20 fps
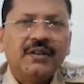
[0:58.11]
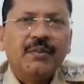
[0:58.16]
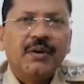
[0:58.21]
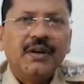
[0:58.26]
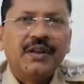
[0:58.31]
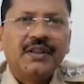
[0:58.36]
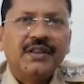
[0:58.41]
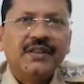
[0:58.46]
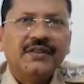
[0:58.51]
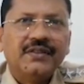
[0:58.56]

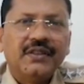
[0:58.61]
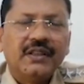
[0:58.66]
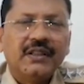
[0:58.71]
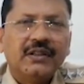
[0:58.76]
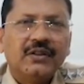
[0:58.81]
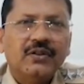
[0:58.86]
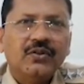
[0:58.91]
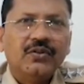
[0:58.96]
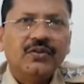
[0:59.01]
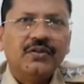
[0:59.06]
बाकी
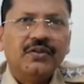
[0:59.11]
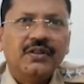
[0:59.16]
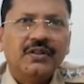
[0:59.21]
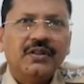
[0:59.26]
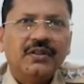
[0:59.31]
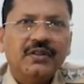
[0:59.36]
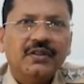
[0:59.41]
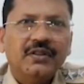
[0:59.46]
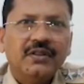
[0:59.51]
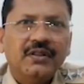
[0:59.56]
सात लोग
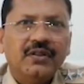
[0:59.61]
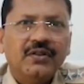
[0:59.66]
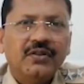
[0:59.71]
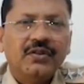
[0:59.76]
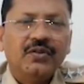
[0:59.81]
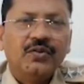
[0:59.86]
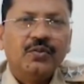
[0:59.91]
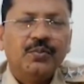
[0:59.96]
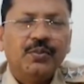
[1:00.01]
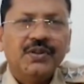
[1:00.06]

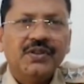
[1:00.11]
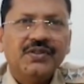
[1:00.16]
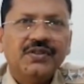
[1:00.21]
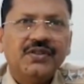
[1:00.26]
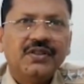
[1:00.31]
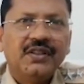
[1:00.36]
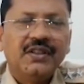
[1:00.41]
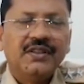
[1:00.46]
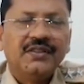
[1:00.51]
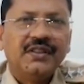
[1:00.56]
और दो
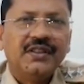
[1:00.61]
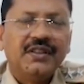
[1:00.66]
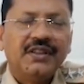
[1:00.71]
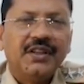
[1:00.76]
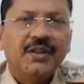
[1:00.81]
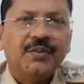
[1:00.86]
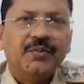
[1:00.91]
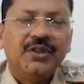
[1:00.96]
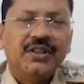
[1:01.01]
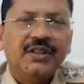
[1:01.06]
पंच ऐसा
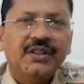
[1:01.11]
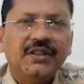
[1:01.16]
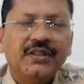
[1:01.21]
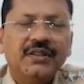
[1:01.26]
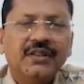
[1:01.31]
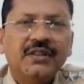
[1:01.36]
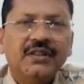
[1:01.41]
टीम था